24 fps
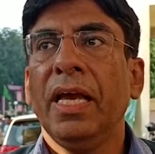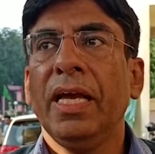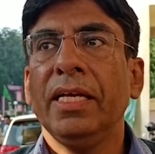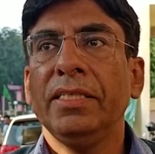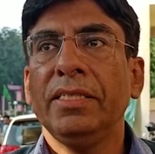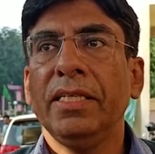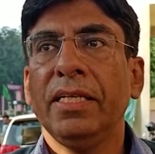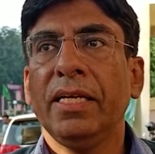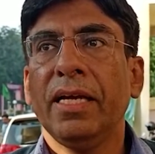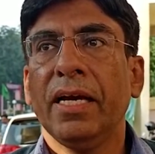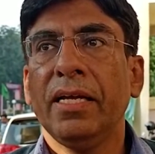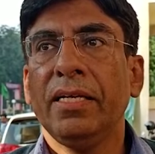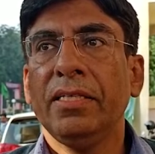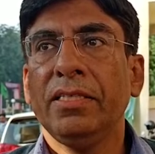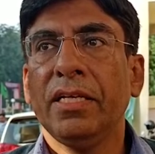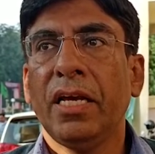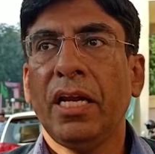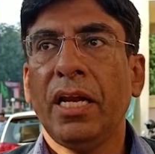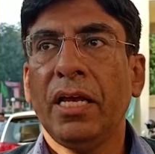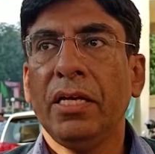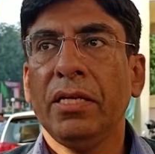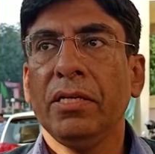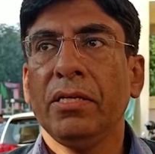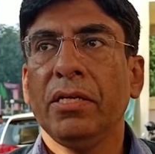ऐसी
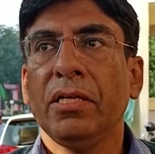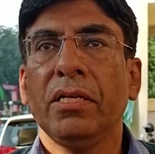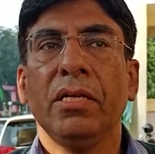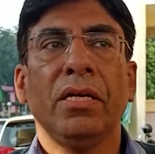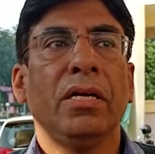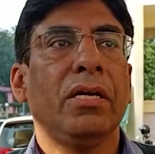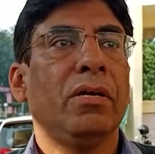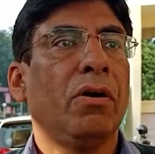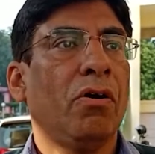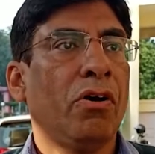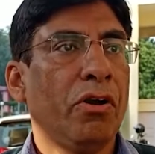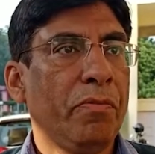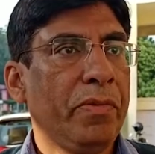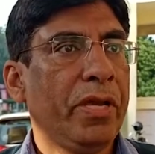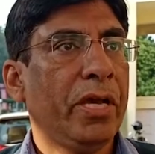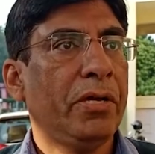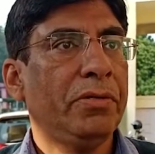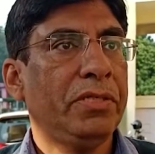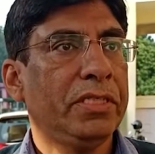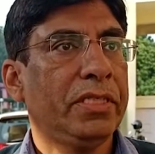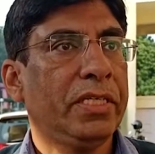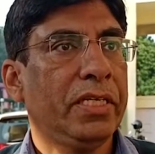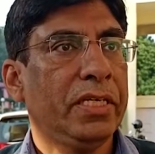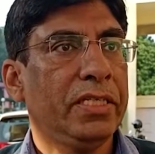कार्यशालाएं और भी
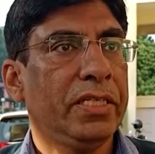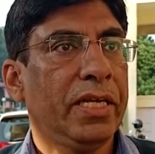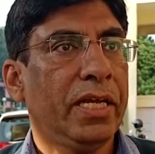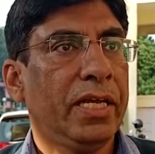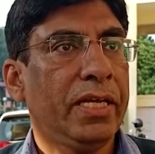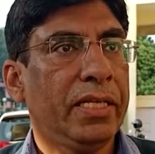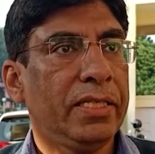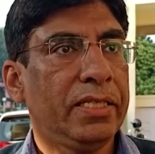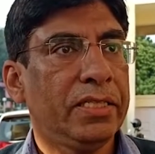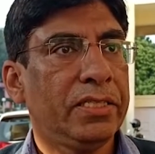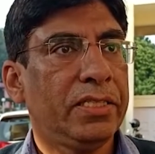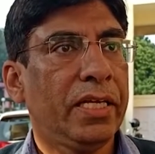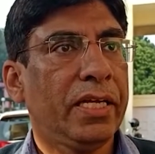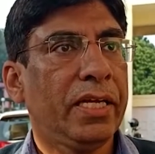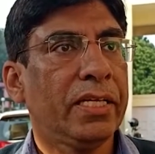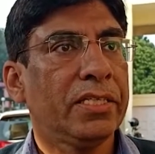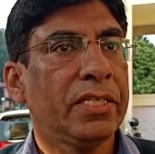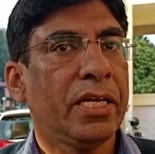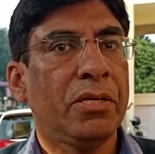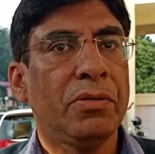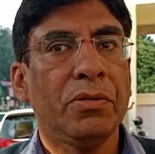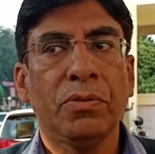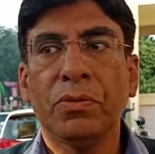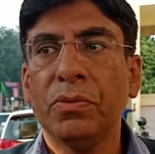आयोजित किए जाएंगे जिससे
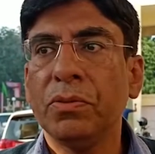किसानों